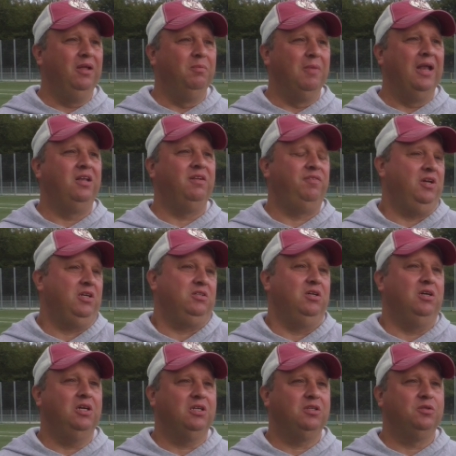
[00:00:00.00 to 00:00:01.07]
im Endeffekt
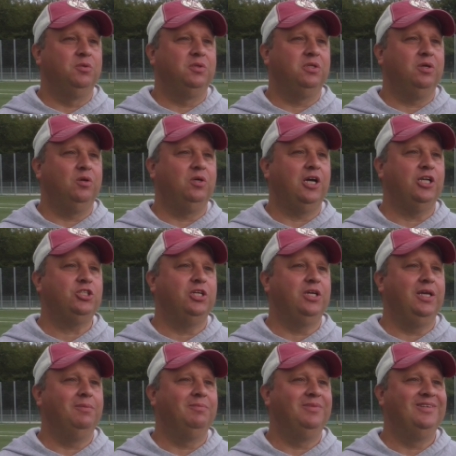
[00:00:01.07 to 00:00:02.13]
ja, hat es uns auch recht
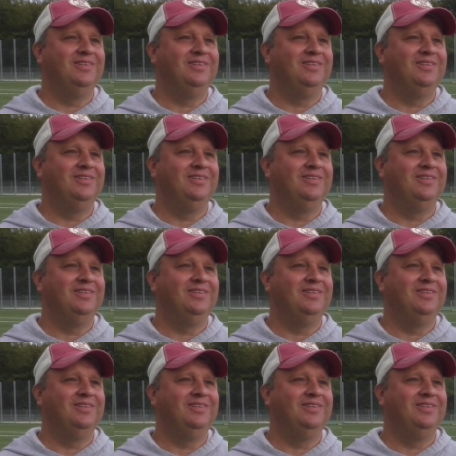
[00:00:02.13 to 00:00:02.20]
gegeben.